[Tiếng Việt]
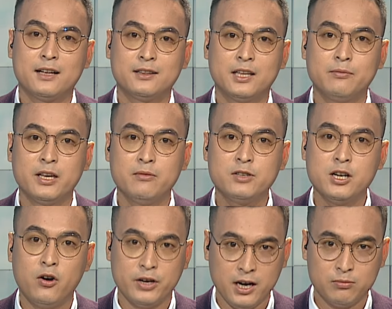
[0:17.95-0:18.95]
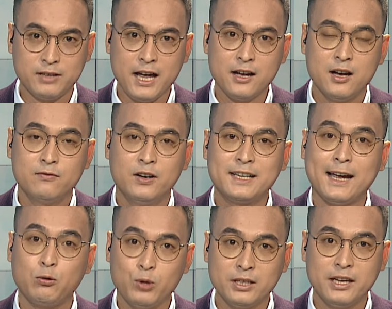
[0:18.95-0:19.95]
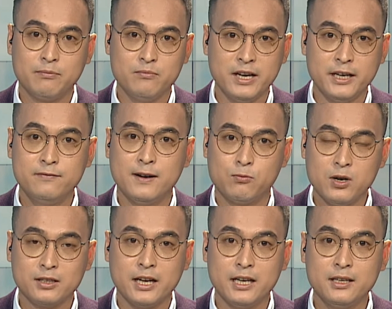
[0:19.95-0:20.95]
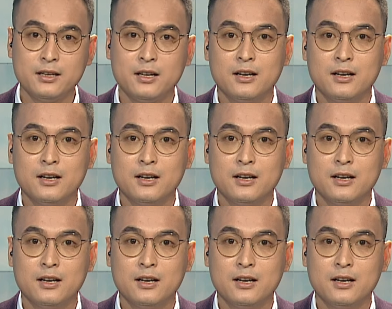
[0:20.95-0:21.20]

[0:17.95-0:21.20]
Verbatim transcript: tìm kiếm cơ hội hợp tác với các doanh nghiệp Mỹ và quốc tế.